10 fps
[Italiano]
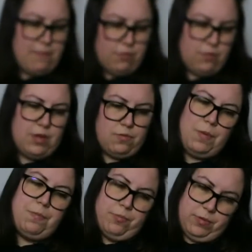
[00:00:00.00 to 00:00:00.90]
è visto da
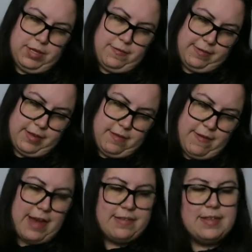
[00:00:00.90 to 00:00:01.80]
due punti di vista
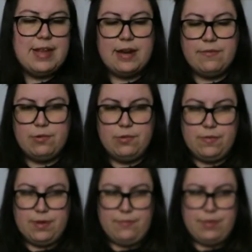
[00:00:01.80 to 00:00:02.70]
diversi, della
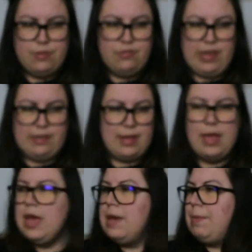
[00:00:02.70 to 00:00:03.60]
rivoluzione francese.